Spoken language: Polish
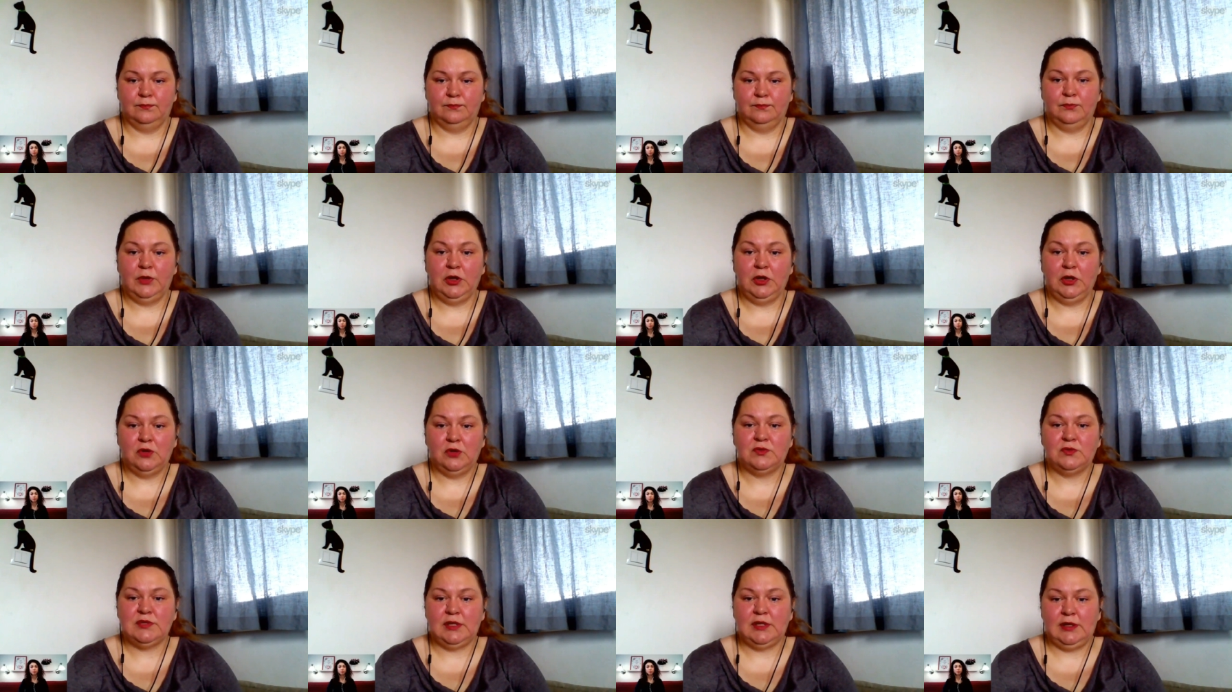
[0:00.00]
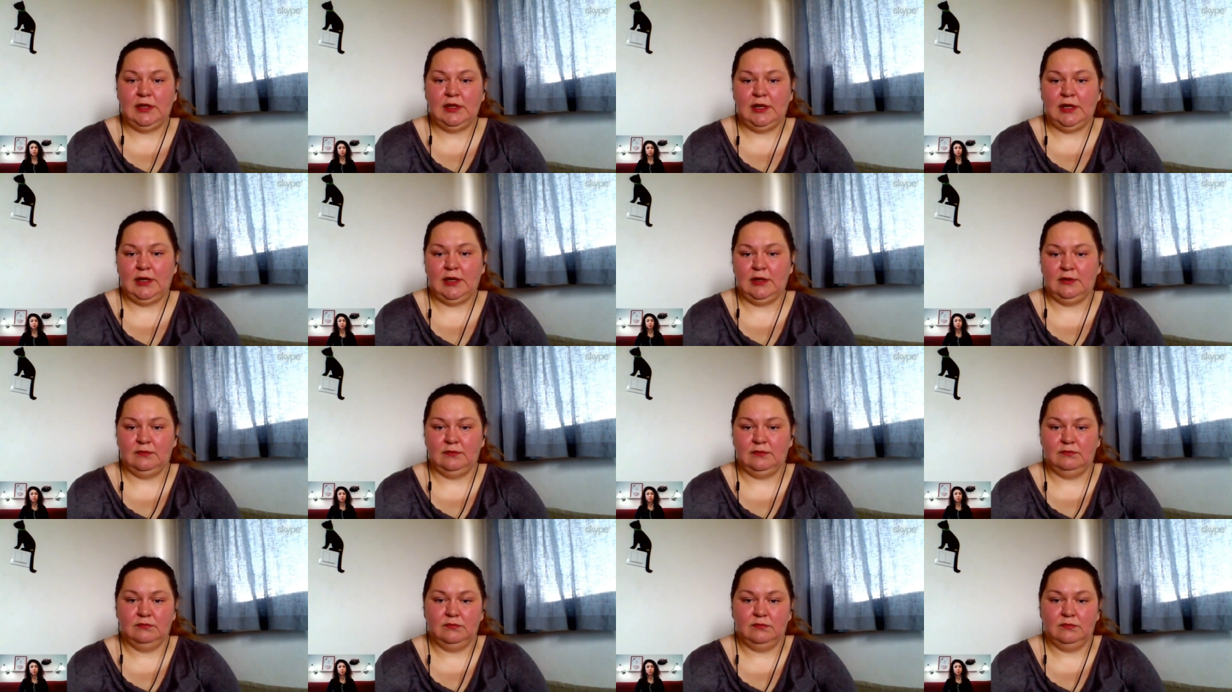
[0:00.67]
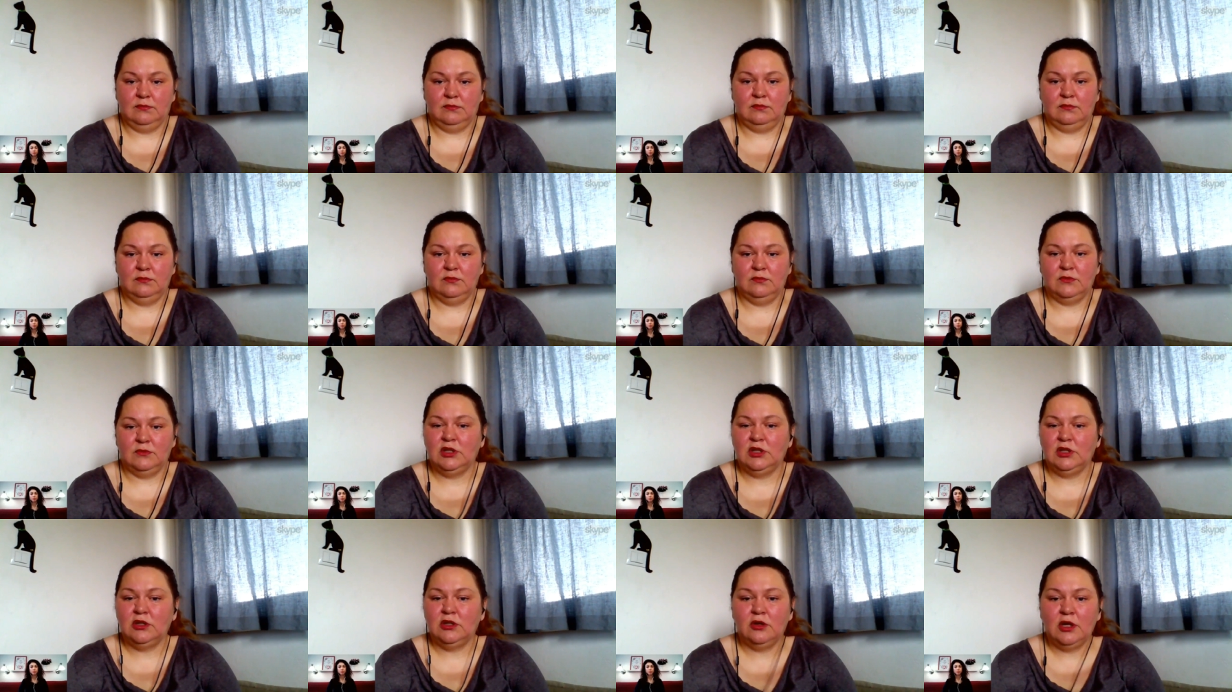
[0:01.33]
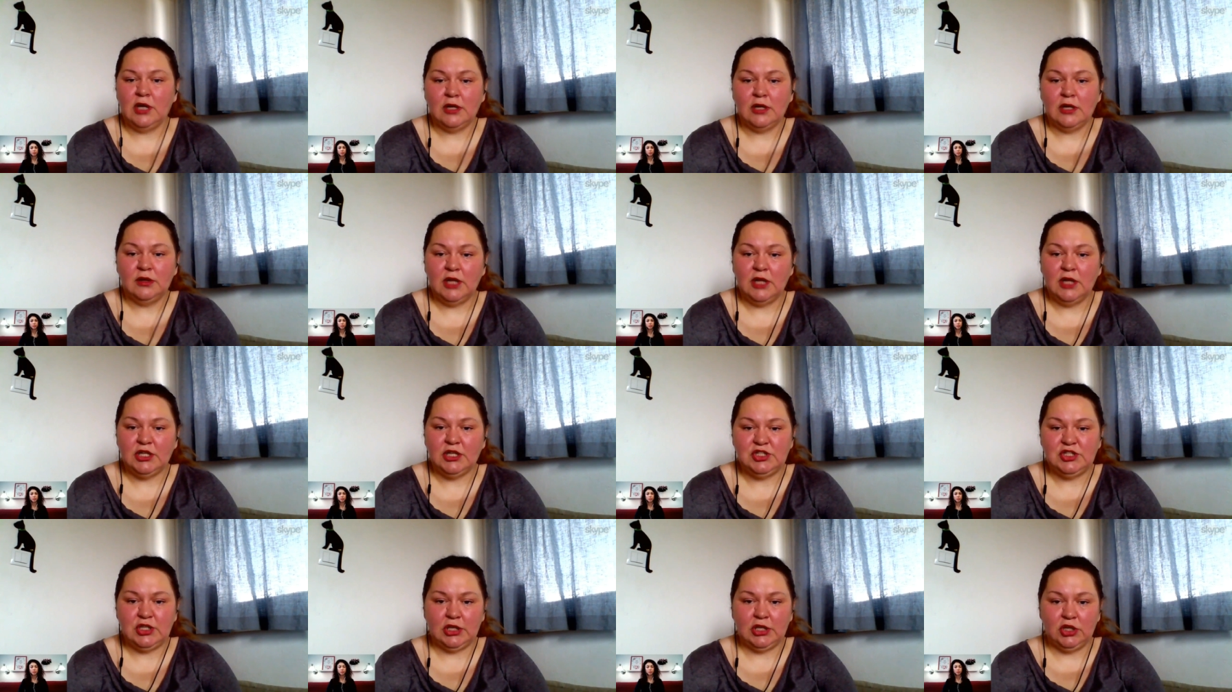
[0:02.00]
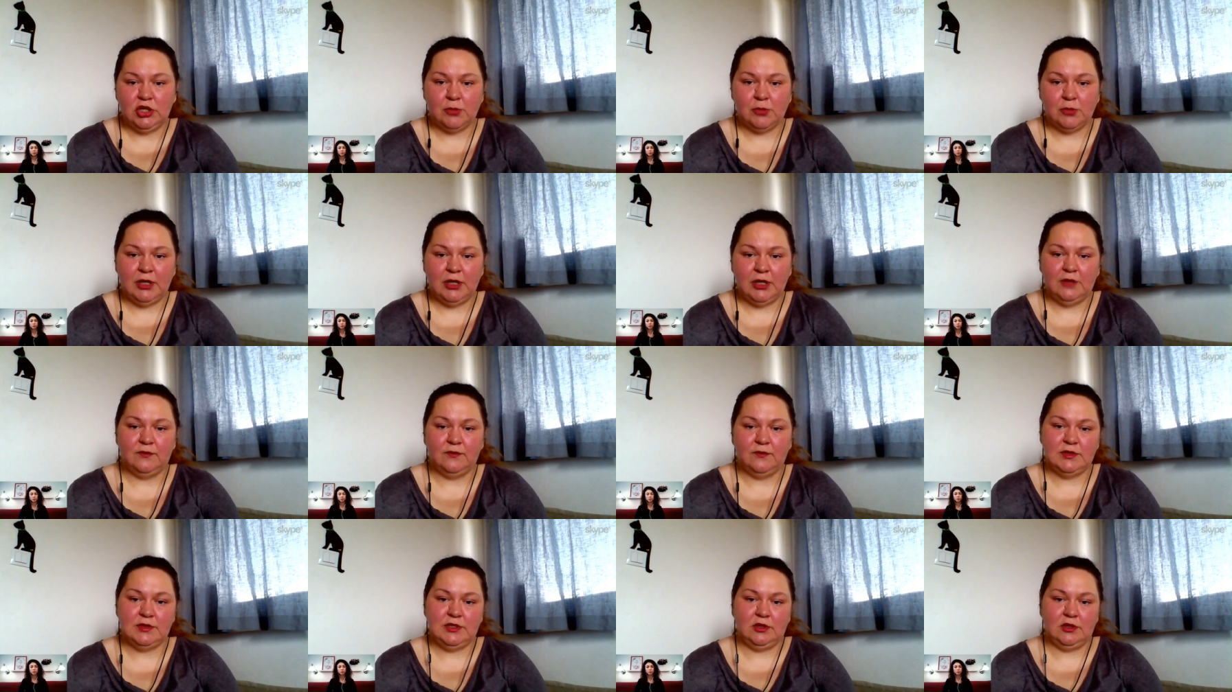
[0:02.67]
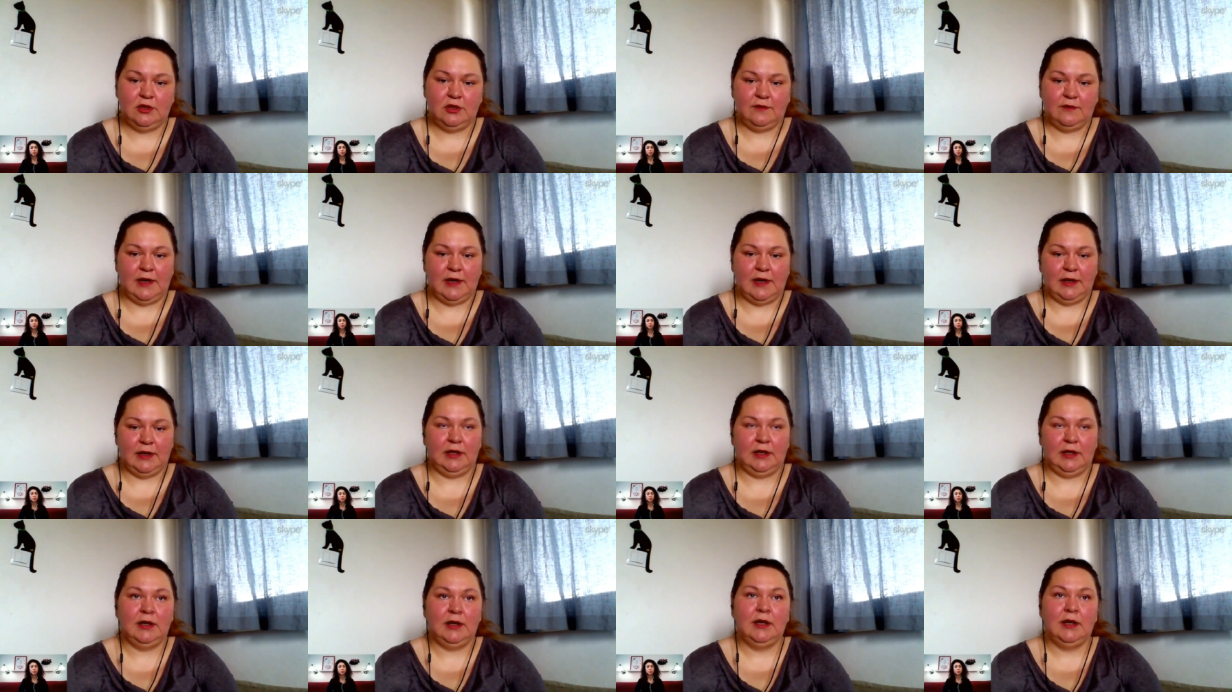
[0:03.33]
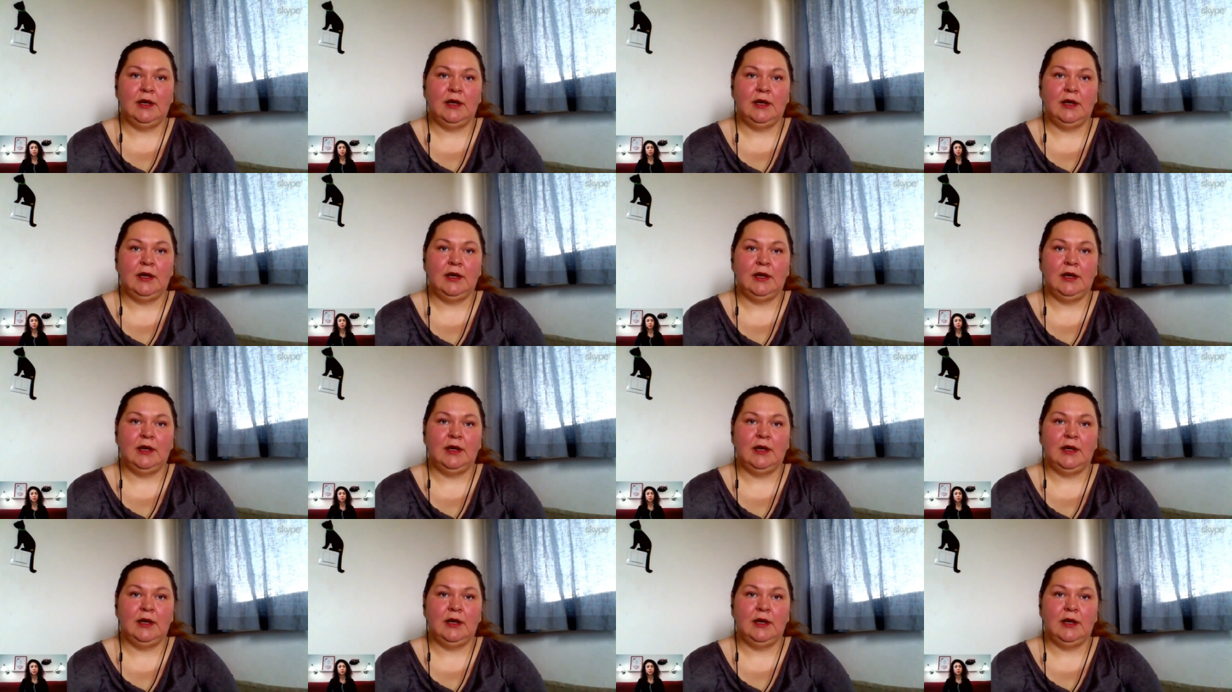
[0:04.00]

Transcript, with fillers: pieniądze na, no, na no jakieś takie normalne funkcjonowanie.